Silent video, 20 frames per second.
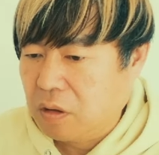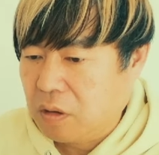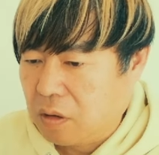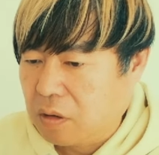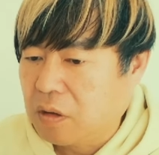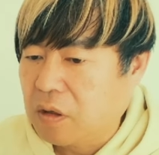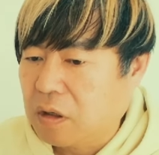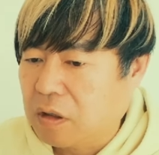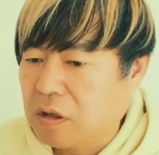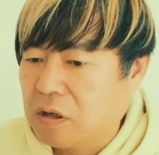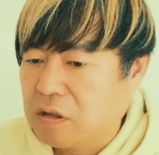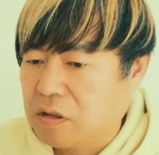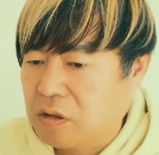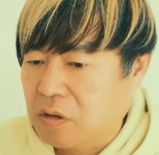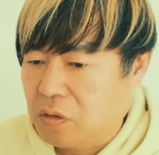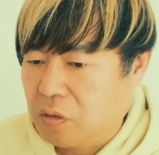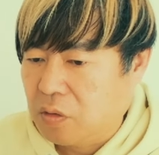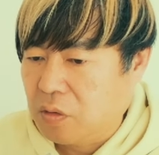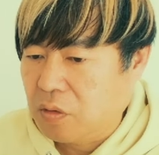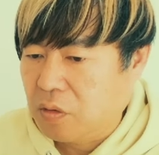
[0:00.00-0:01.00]
新
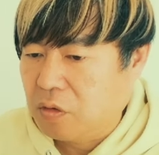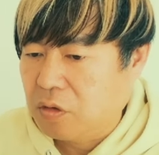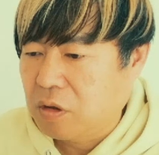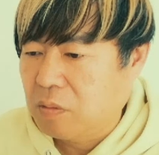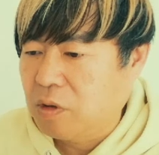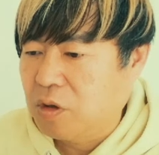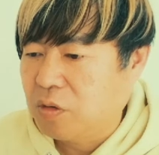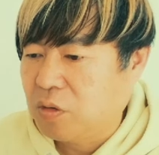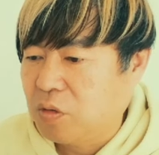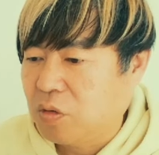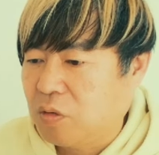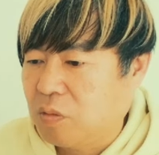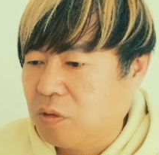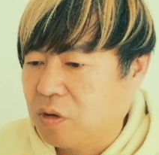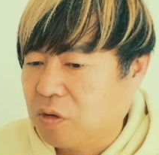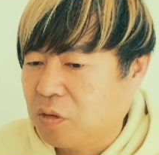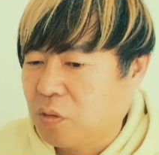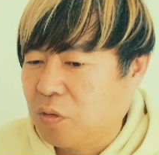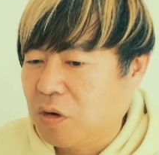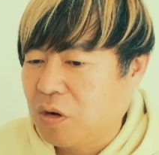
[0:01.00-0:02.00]
しいの読んでみると、まあそ